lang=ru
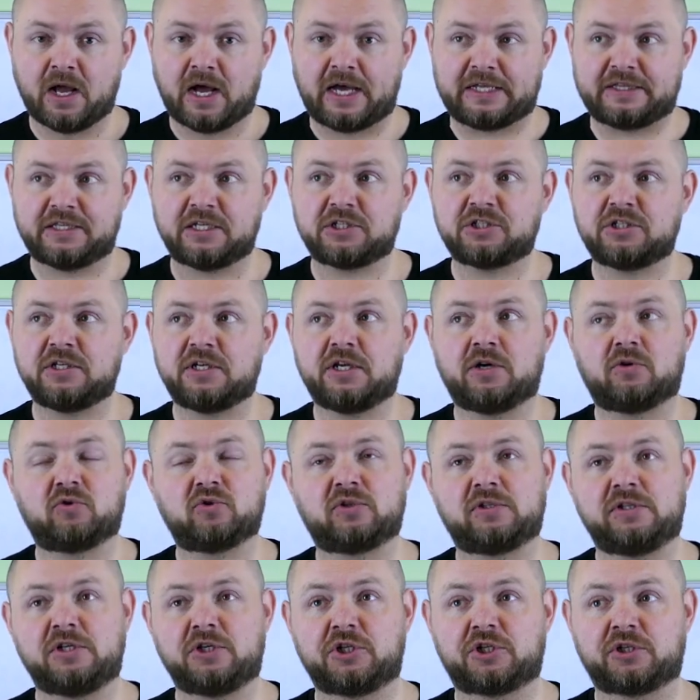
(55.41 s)
Однажды я
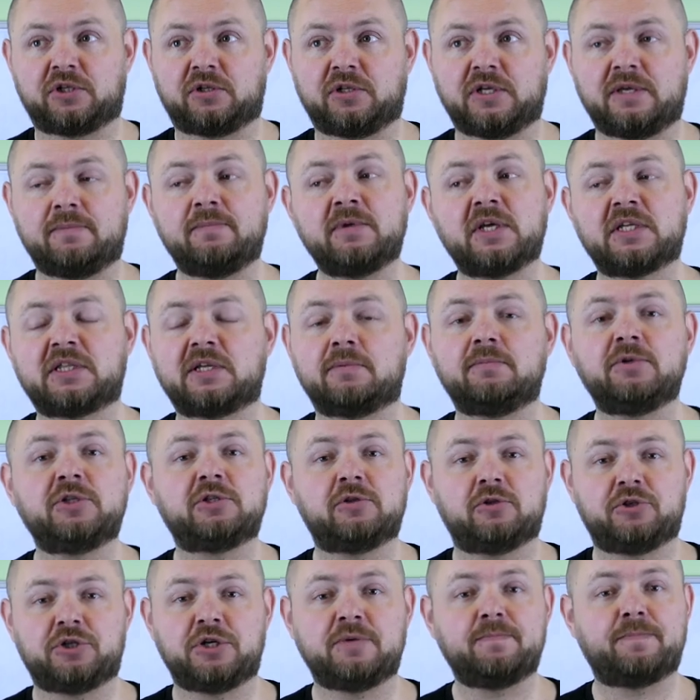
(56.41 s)
услышал, и мне эта
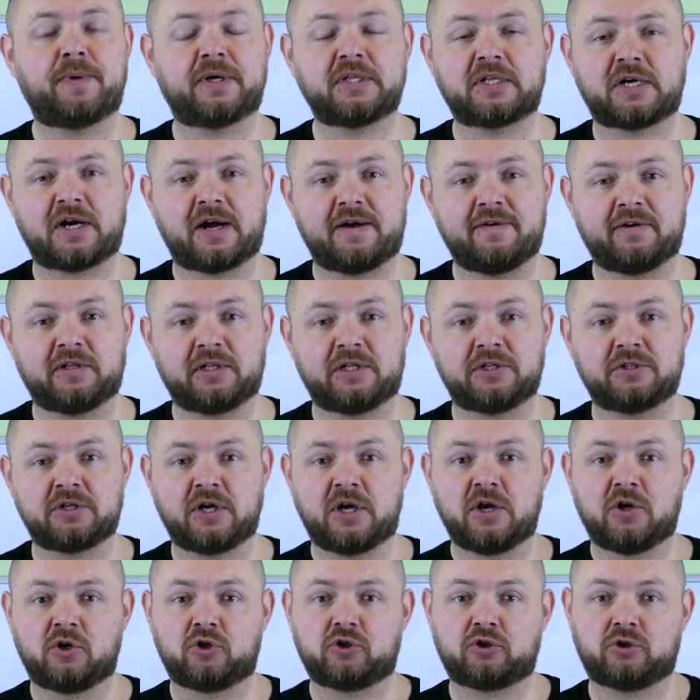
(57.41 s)
мысль очень понравилась,
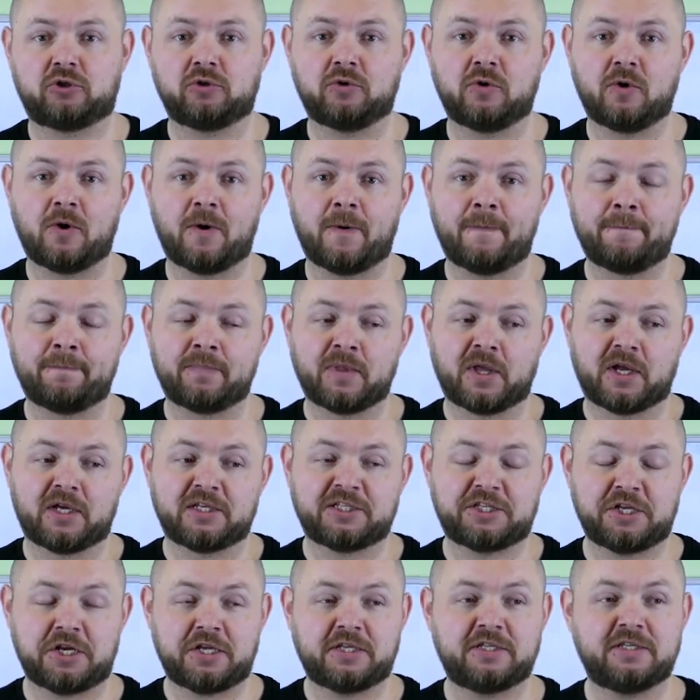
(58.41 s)
что
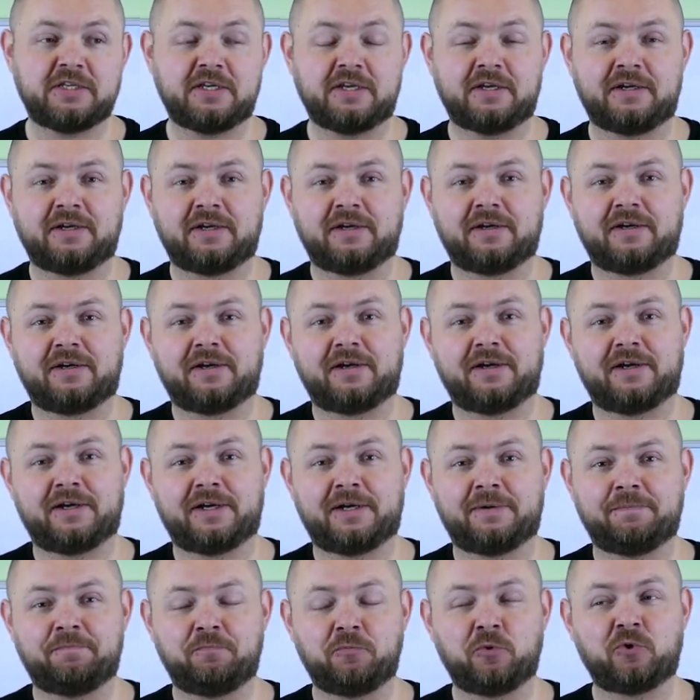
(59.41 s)
среди,
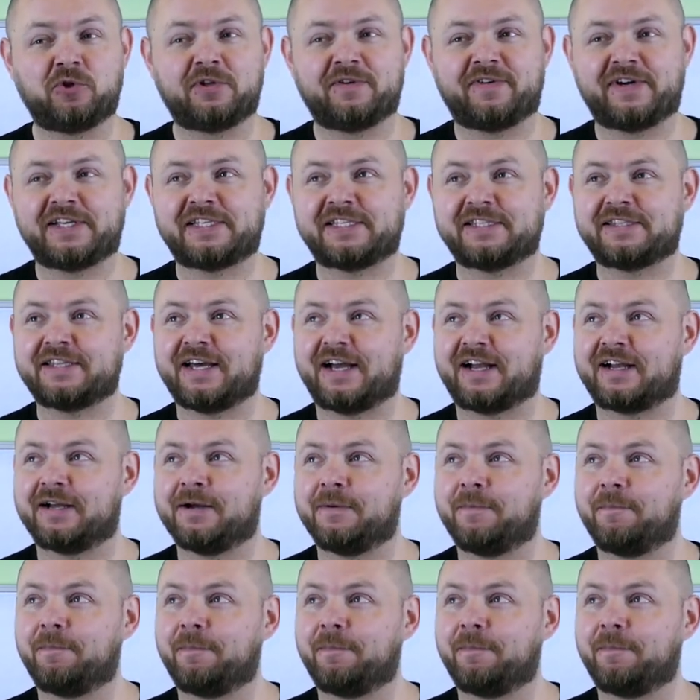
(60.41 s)
э, ну давайте так,